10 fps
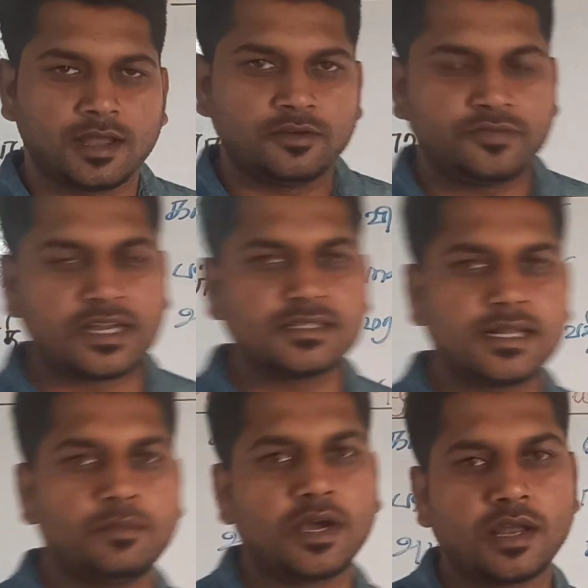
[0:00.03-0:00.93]
ஹலோ ஃப்ரெண்ட்ஸ்
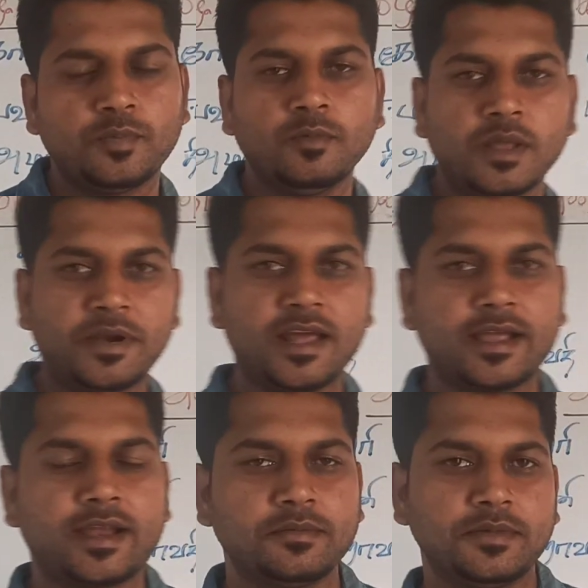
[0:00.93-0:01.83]
நம்ம கற்பம் தமிழா
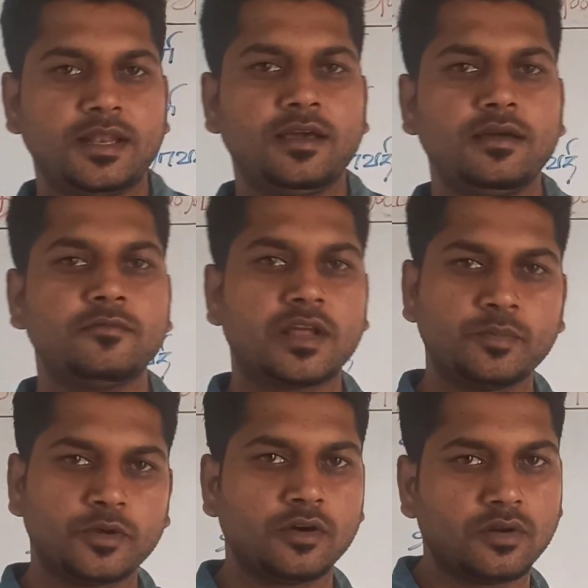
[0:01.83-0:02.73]
அகாடமியில்
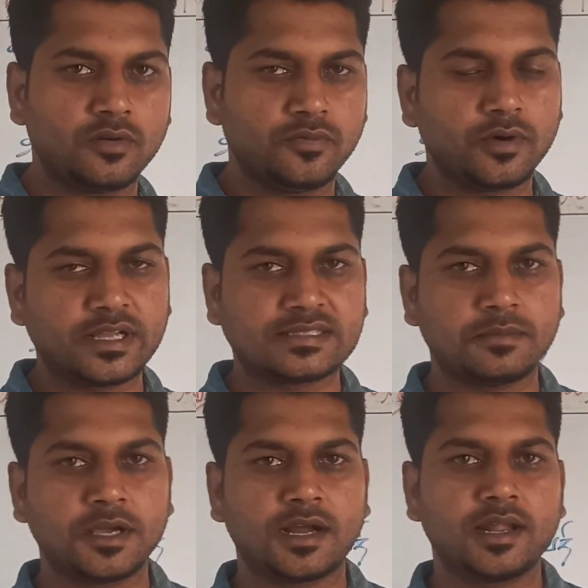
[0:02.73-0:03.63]
வரப்போகிற குரூப் ஃபோர்
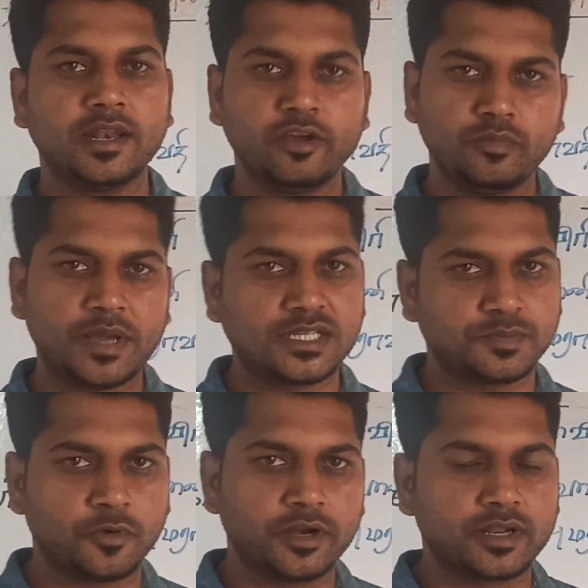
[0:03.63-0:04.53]
எக்ஸாமுக்கான நியூ பேட்ச்
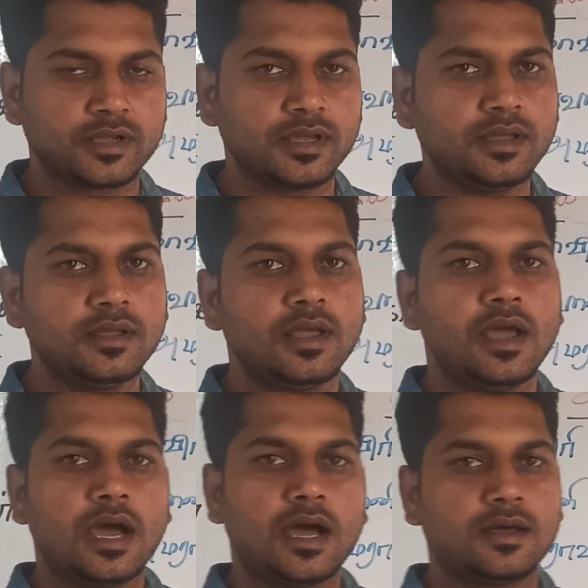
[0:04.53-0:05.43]
போயிட்டுருக்கு
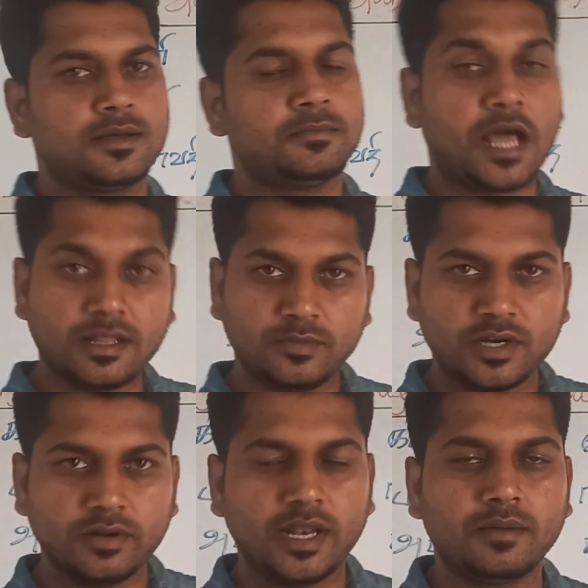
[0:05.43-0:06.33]
அது
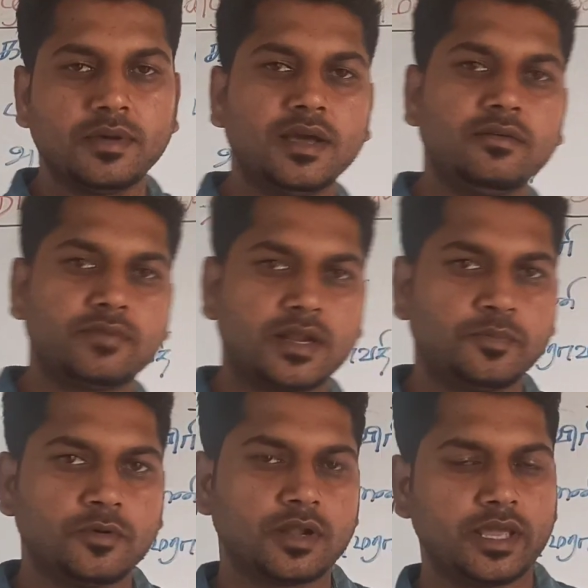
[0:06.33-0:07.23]
மட்டும் இல்லாமல்
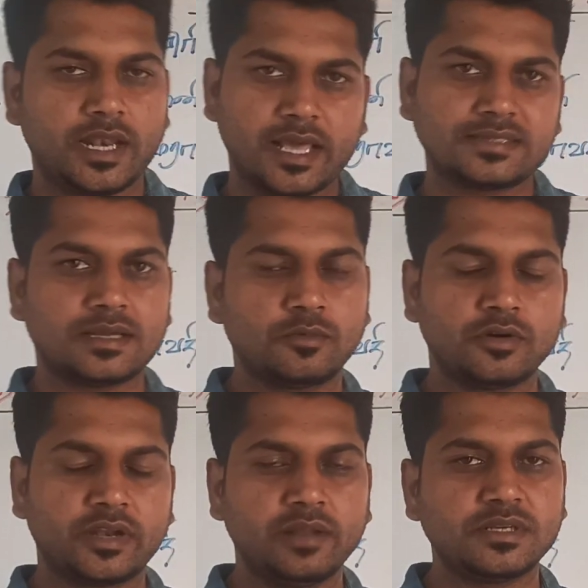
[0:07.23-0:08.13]
வரப்போகிற எல்லா
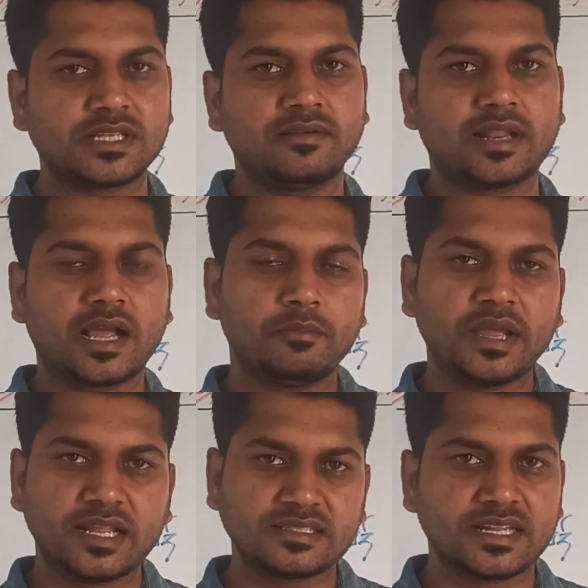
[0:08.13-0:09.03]
எக்ஸாமுக்கும் டிஎன்பிசியில் வர
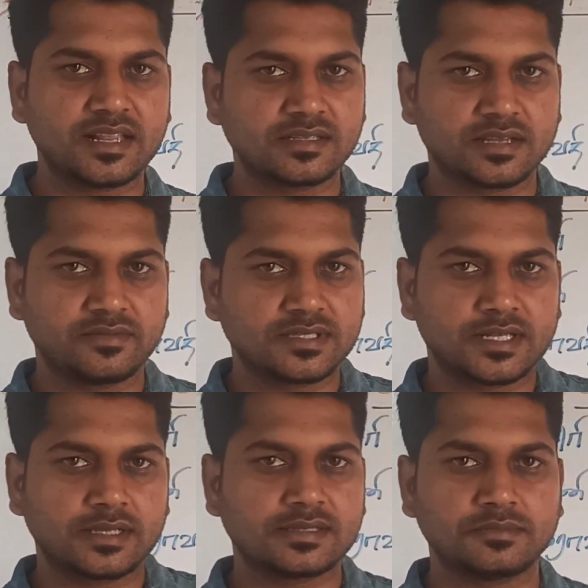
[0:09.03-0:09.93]
கம்பைன்ட் இன்ஜினியரிங் சர்வீஸ்
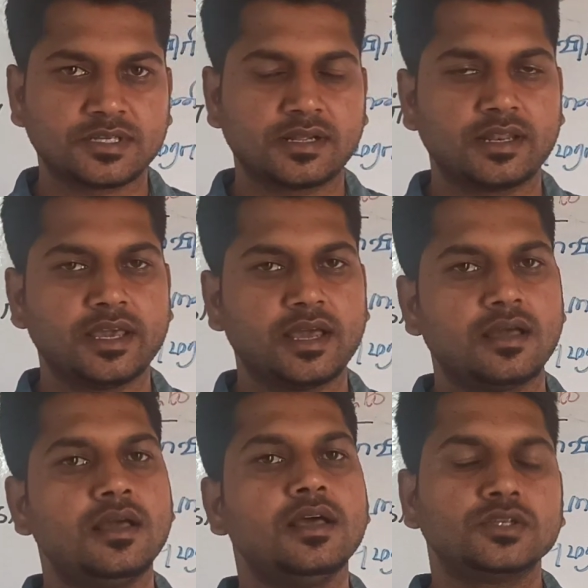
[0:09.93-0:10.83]
எக்ஸாம்ஸ் இருக்கு இல்லையா
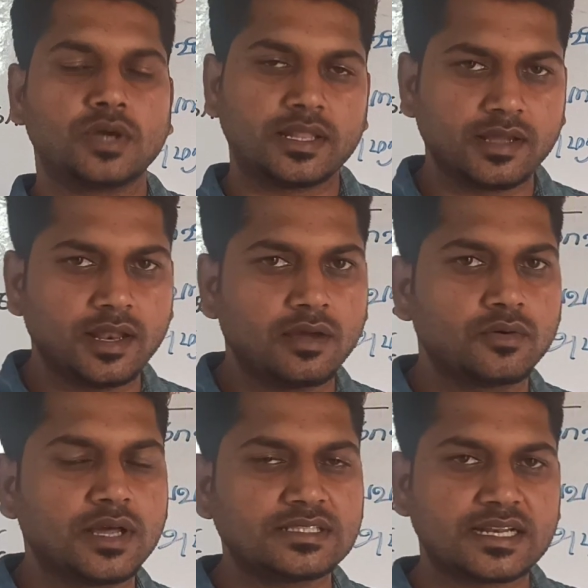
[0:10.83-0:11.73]
ஸோ அதுக்கெல்லாம்
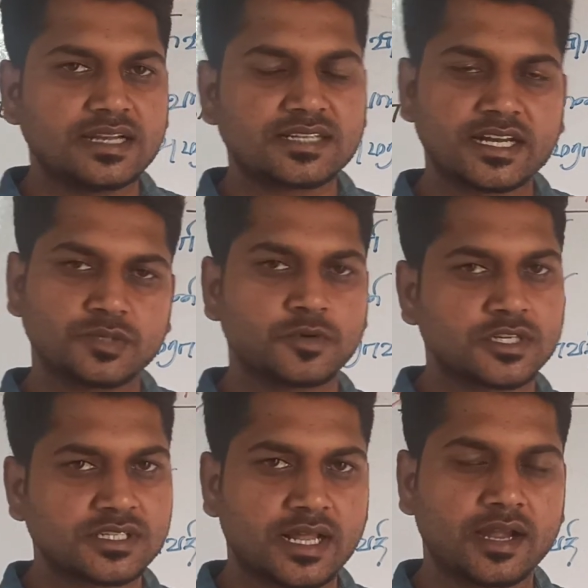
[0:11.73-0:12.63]
கூட ஜென்ரல் ஸ்டடீஸ்
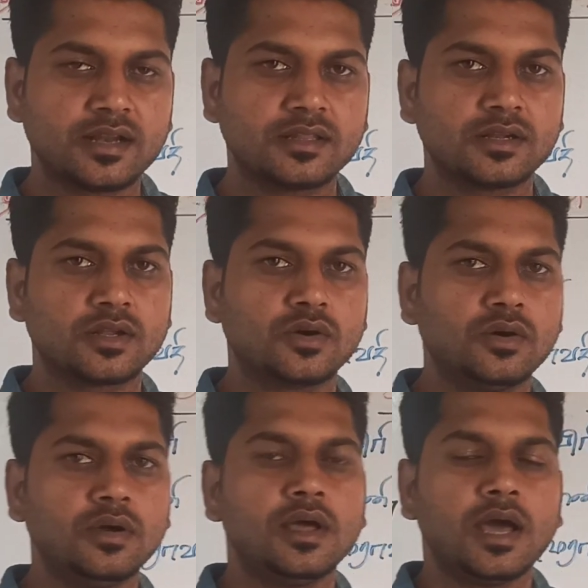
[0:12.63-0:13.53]
போர்ஷன்ஸ் நாங்கள்
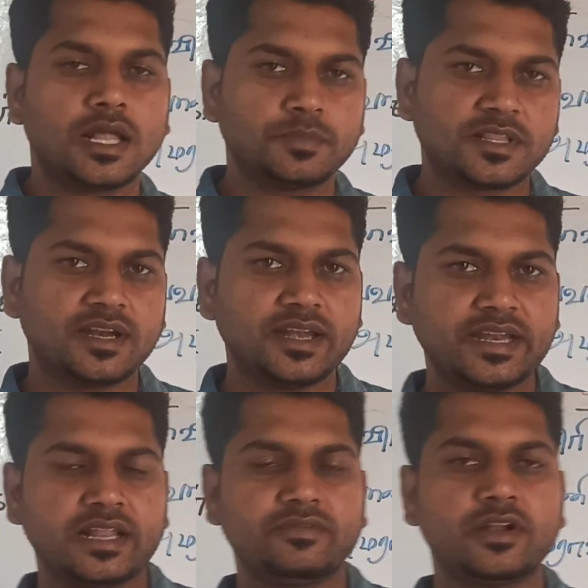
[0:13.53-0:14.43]
எடுத்துகிட்ருக்கோம் அது பற்றின
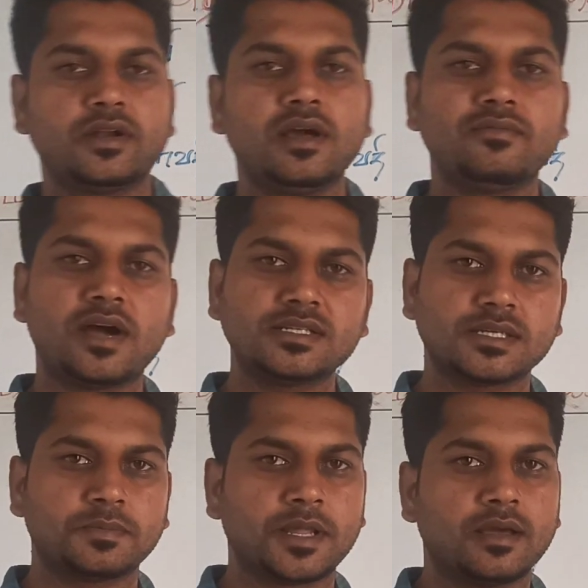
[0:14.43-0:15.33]
டீட்டெயில் வேணும்னா
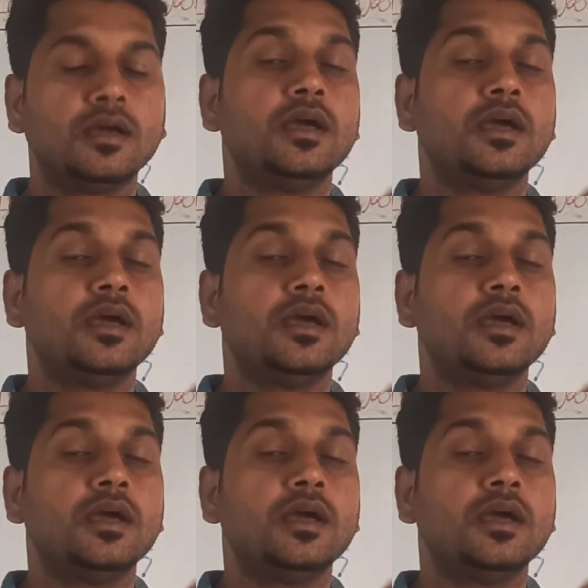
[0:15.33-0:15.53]
வாட்ஸ்அப்பில்